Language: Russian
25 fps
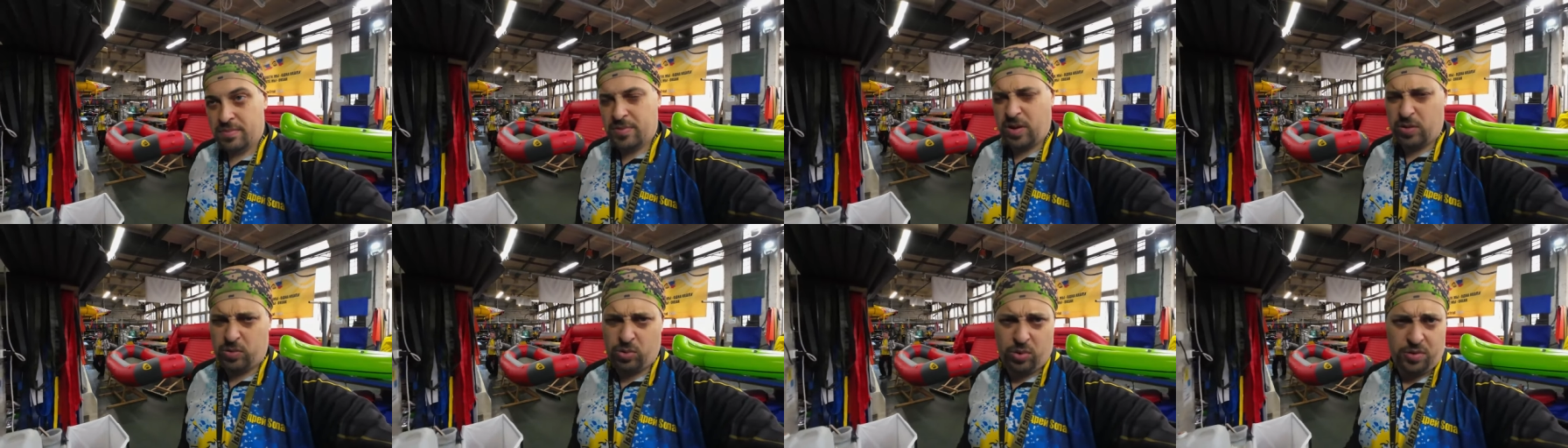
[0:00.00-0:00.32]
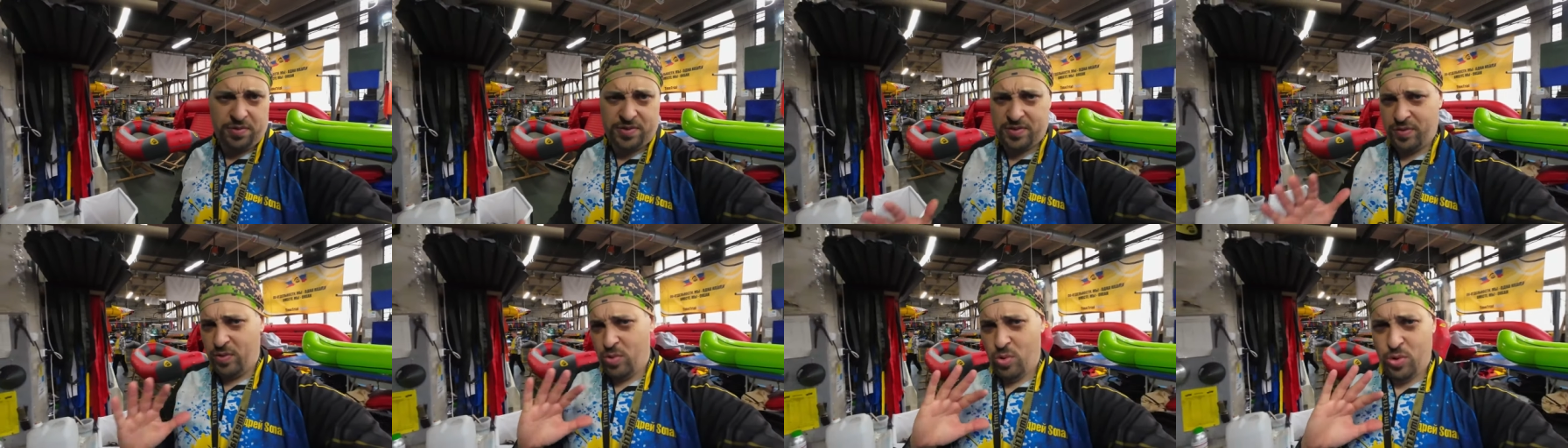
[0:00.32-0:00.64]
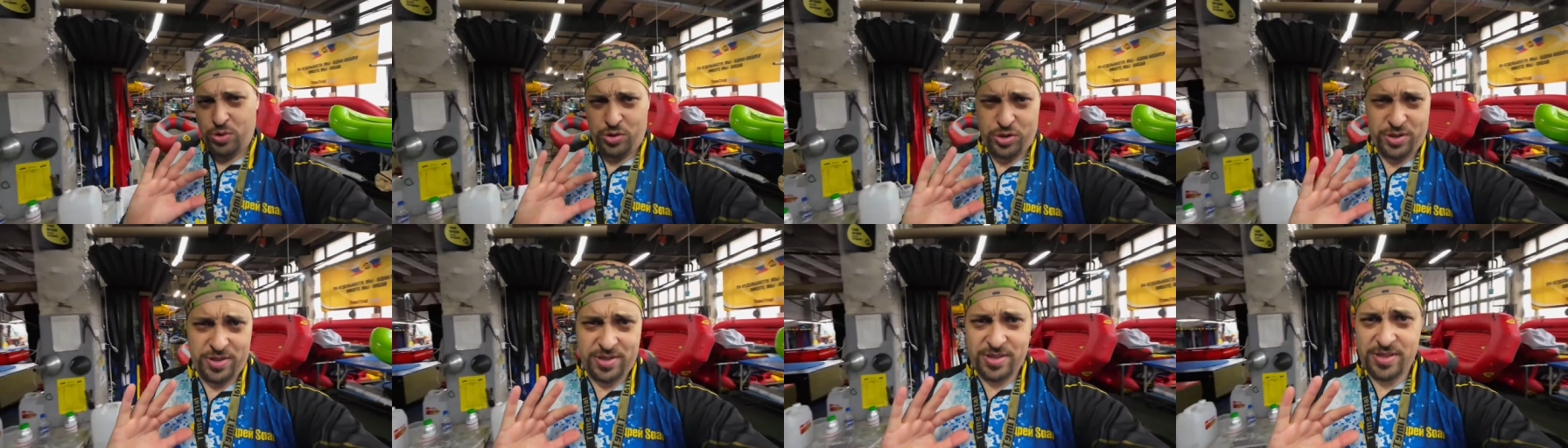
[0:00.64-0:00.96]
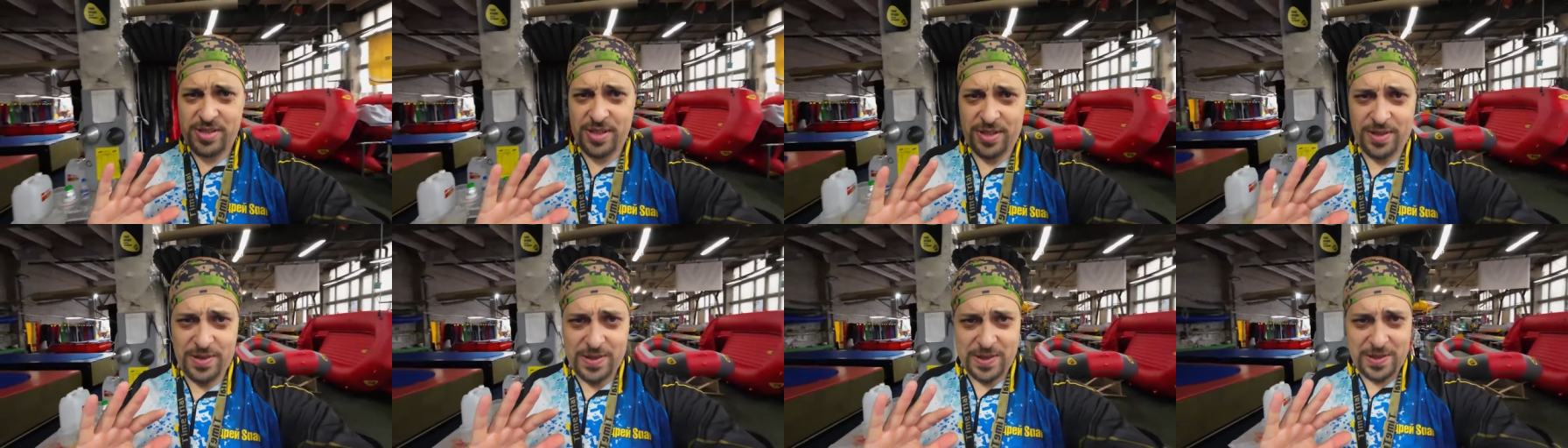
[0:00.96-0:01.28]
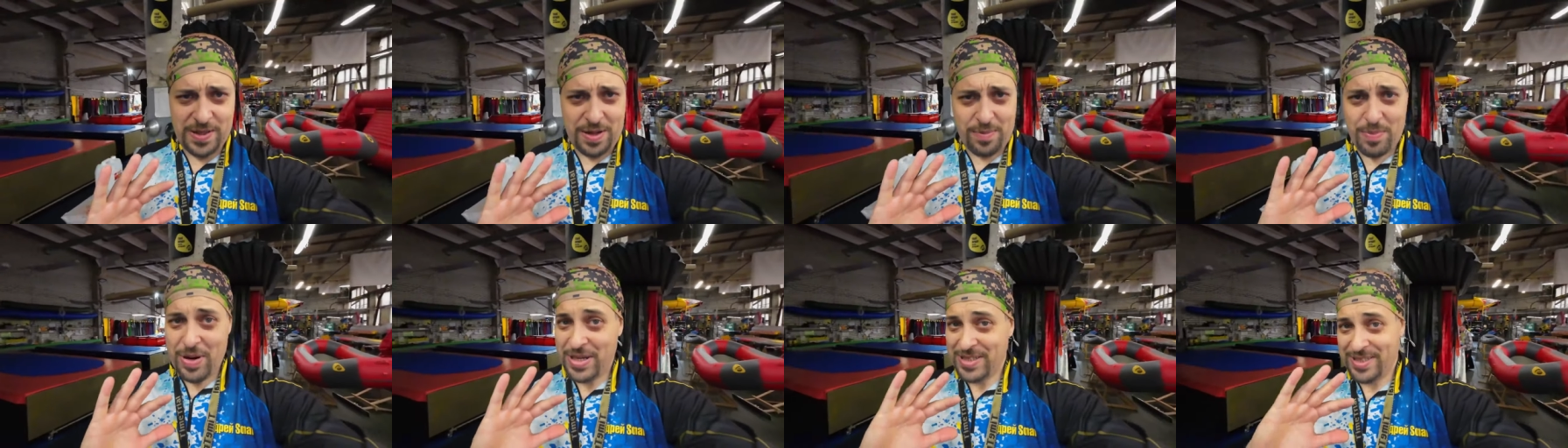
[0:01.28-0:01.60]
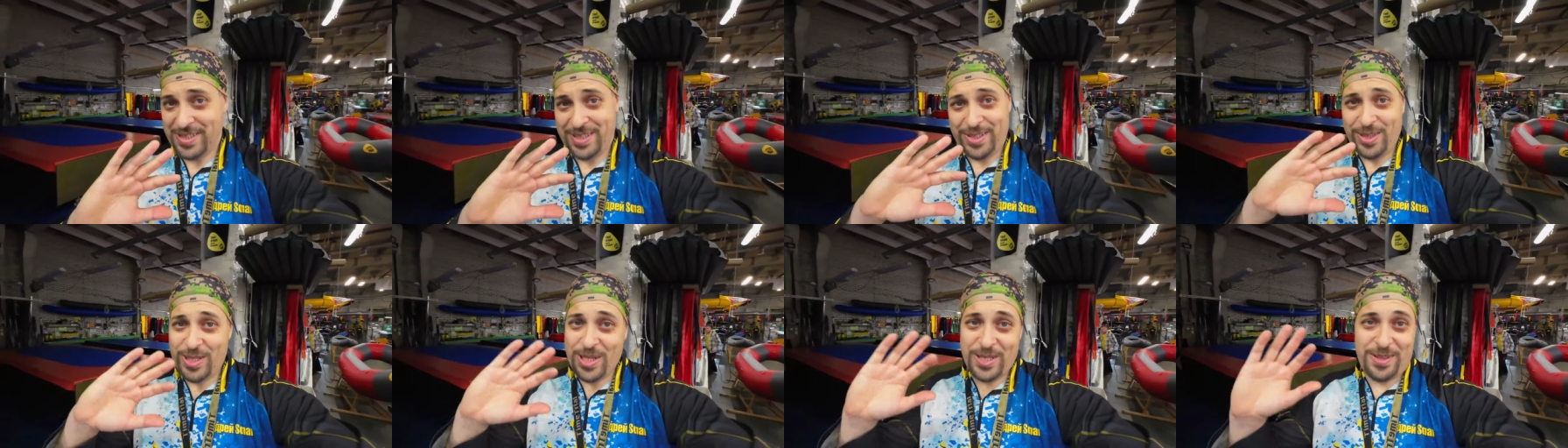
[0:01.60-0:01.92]
которая в свою очередь сделана на
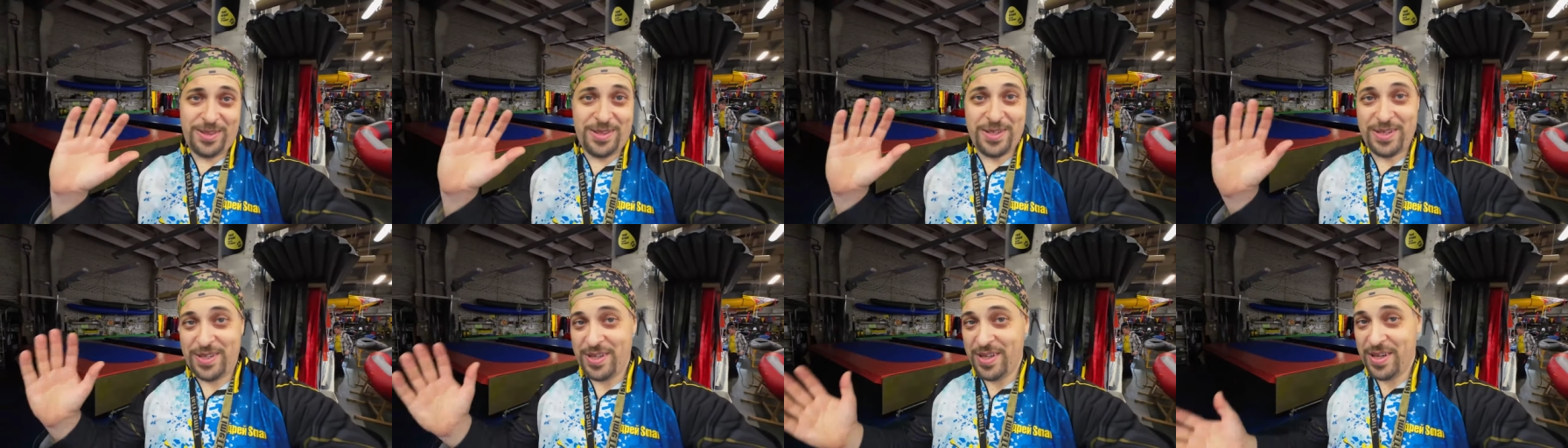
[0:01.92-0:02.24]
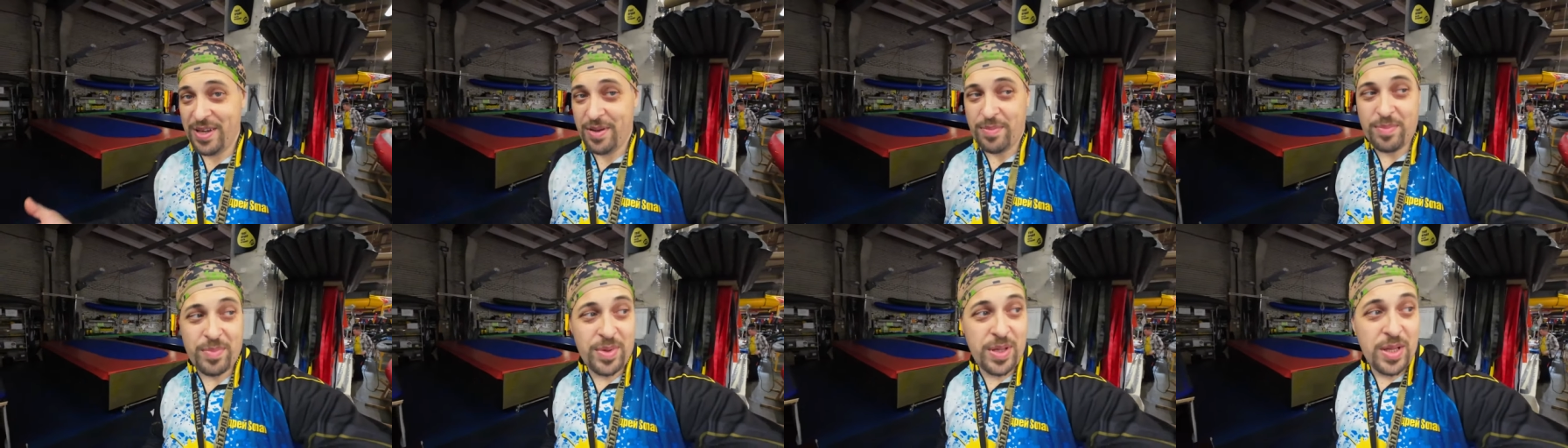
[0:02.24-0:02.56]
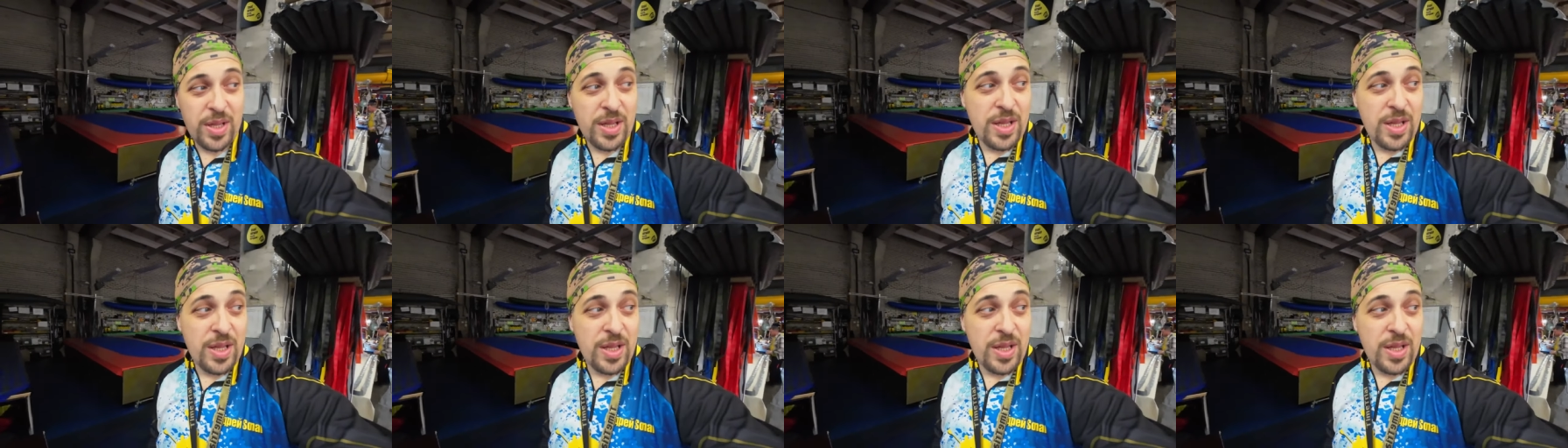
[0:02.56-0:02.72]
базе LED3M. Эм.